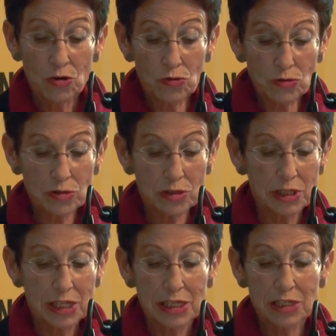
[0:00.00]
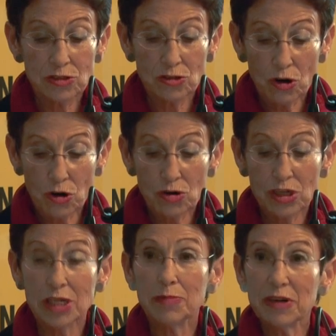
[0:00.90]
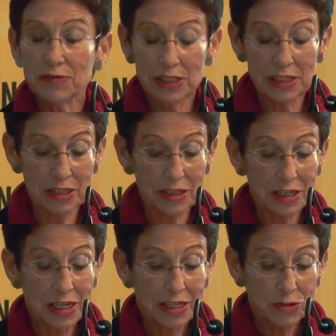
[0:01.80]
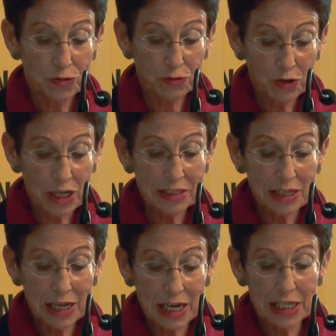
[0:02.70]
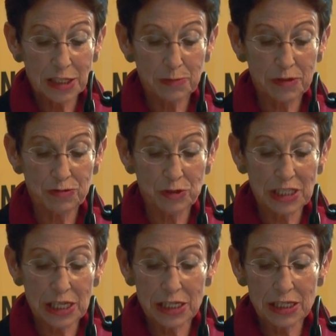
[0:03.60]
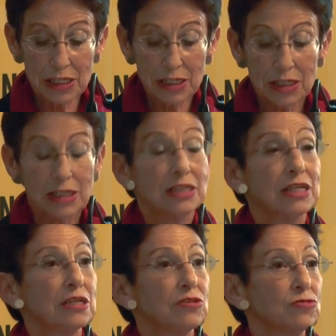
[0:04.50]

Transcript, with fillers: und ist auch immer wieder sofort erreichbar für jene, denen